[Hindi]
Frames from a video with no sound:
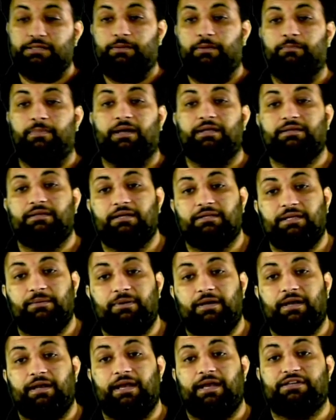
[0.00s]
जब हम बात करते हैं
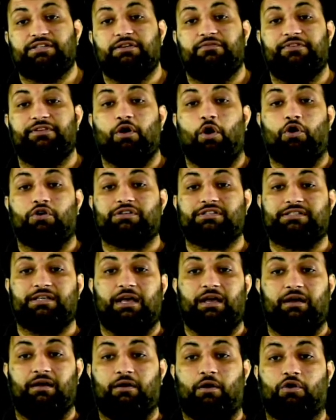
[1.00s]
बेटा रिएक्शन विद
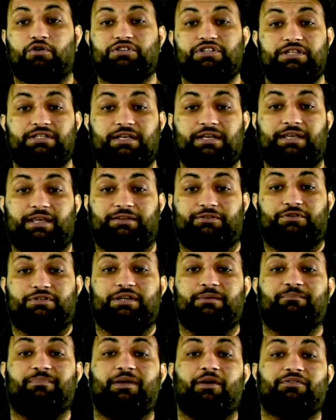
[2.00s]
ऑक्सीजन की तो
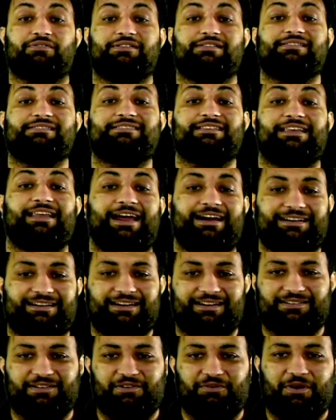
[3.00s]
जब भी ऑक्सीजन से रिएक्ट
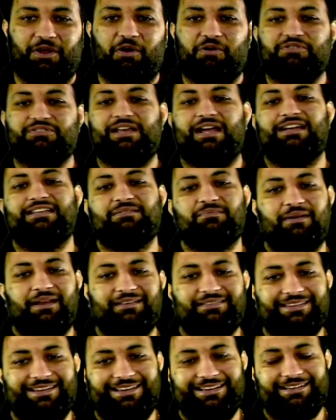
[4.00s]
करता है तो बेटा ऑक्साइड्स
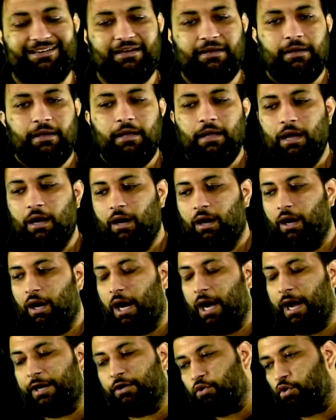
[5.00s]
बनाते हैं
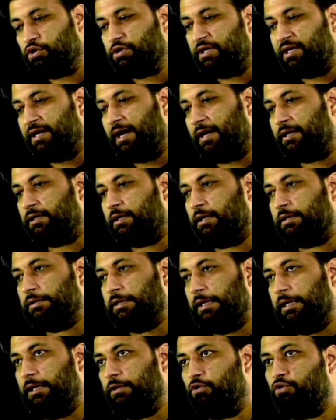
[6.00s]
हाइड्रोजन रिएक्ट
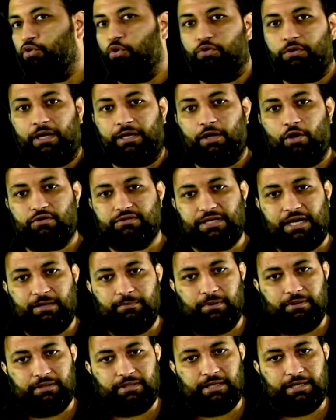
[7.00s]
करता है तो दो तरह के ऑक्साइड
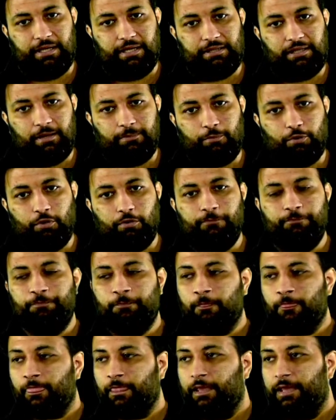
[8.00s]
बनते हैं याद है आपको
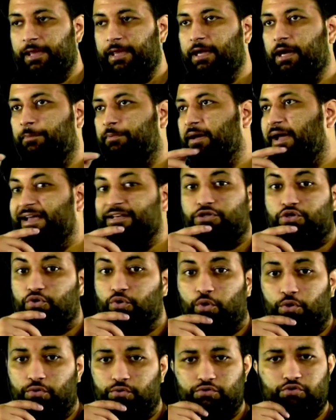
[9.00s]
एक आपका एच
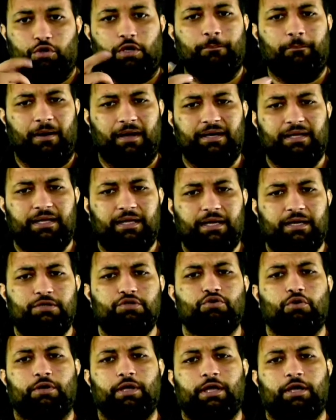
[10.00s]
जो कि पानी है
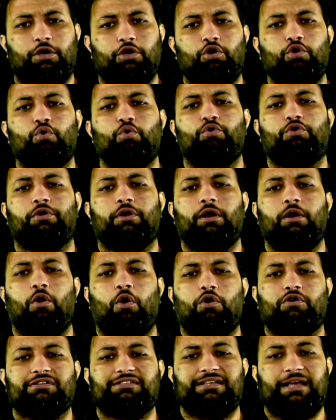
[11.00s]
जो कि एक न्यूट्रल
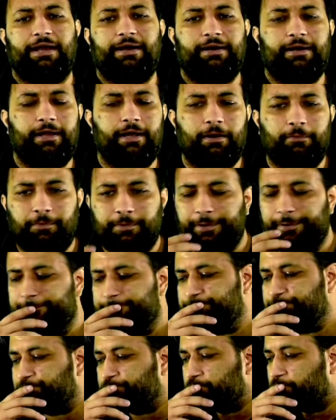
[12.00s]
ऑक्साइड है आपका